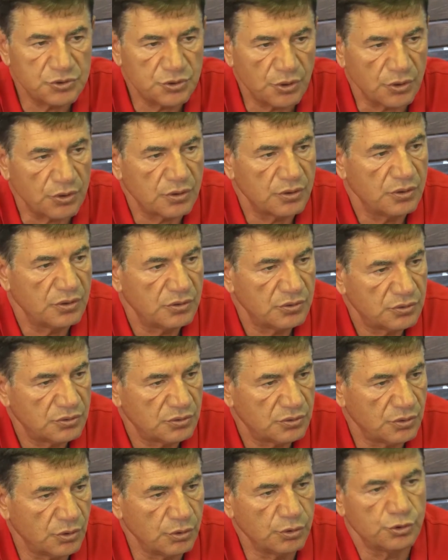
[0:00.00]
Bulak
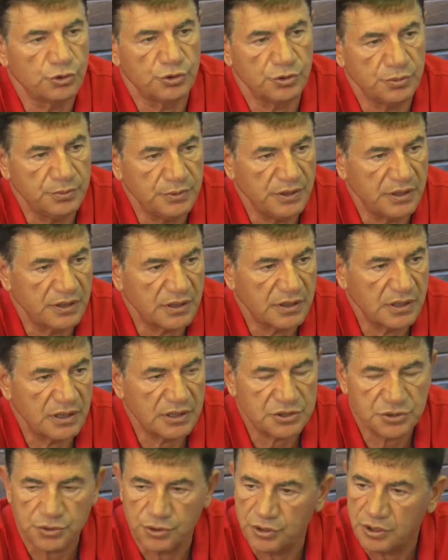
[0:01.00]
ayrıca kendilerini
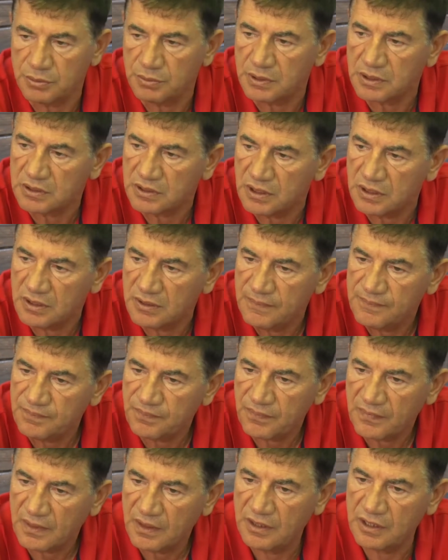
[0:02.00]
hiçbir zaman yalnız
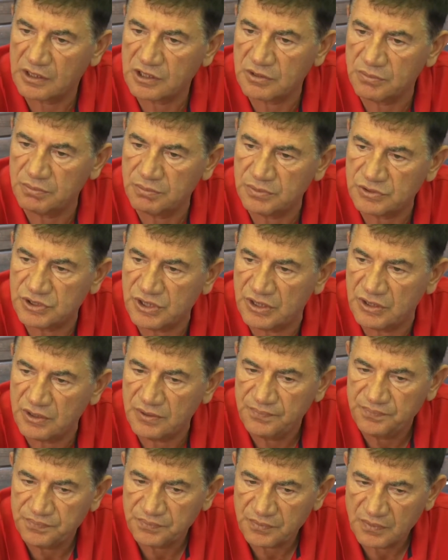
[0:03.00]
bırakmayan Balıkesir
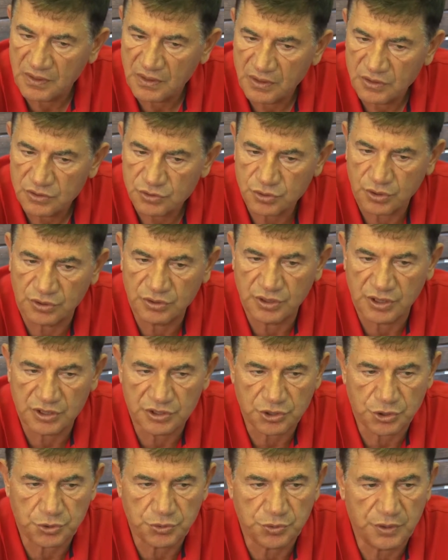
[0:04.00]
spor seyircisini
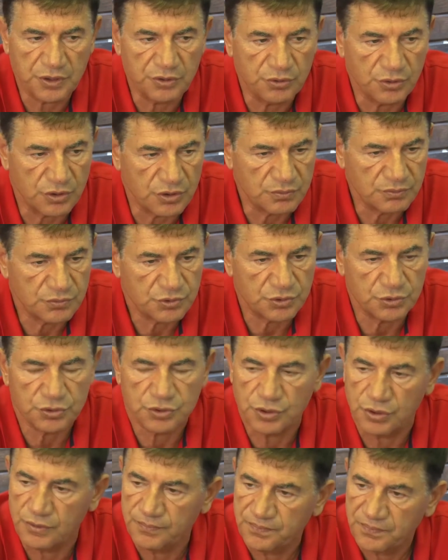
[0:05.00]
bu sezonda takımını
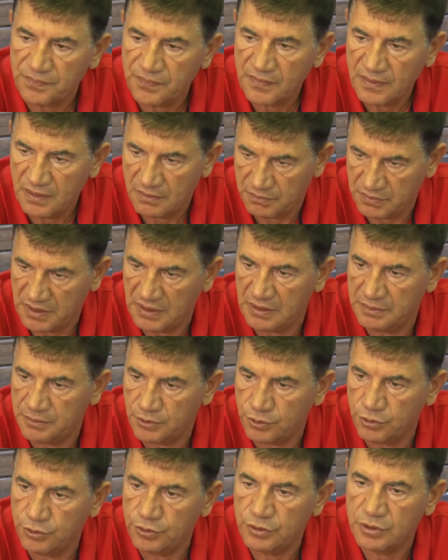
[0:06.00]
yalnız
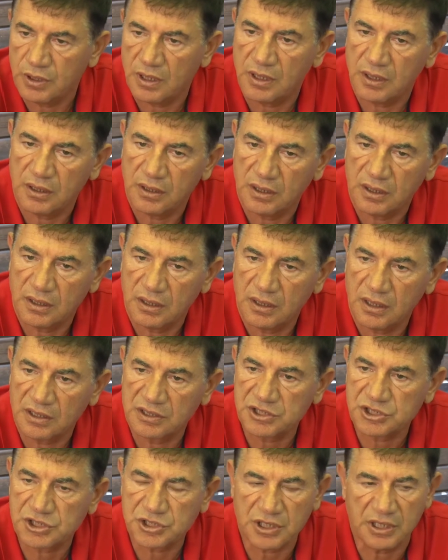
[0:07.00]
bırakmayacağını ümit ettiğini
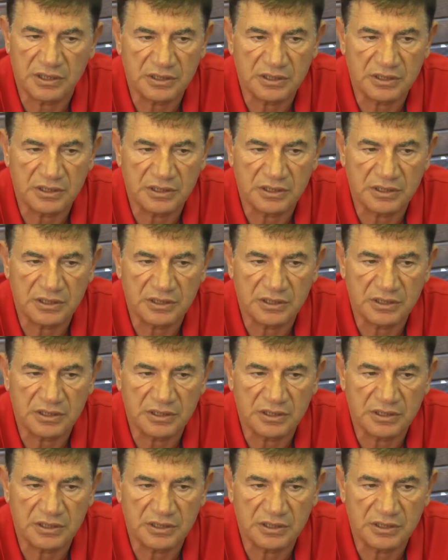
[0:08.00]
söyledi.